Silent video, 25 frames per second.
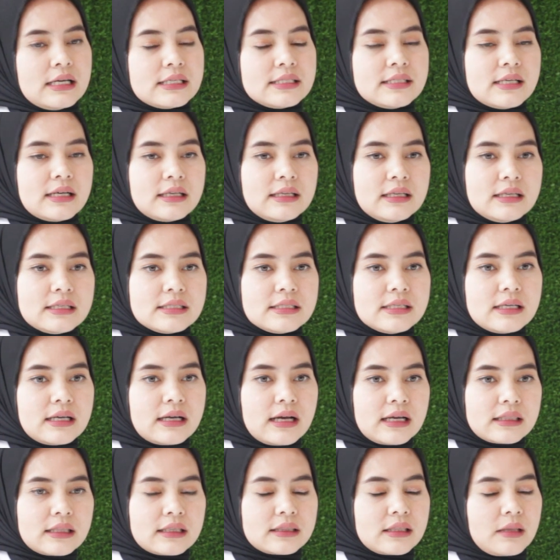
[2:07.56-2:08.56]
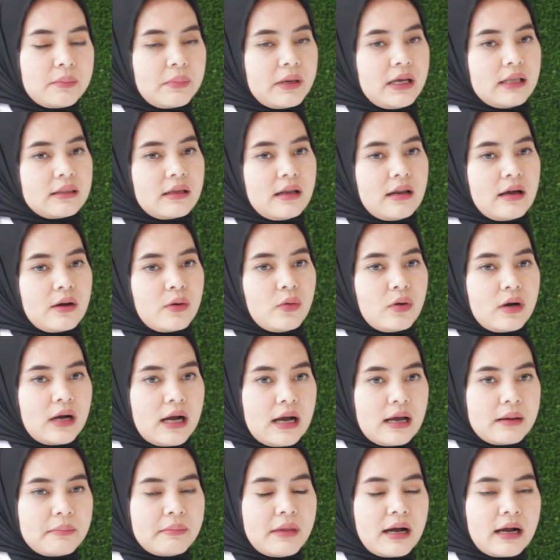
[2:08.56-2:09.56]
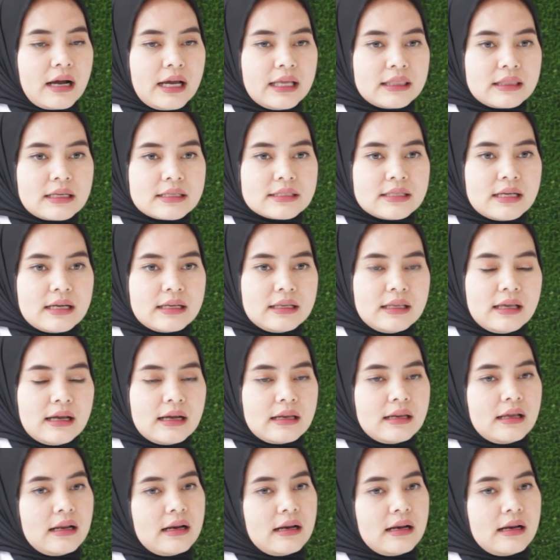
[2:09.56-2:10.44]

Jadi jika tetap kita lakukan, maka yang terjadi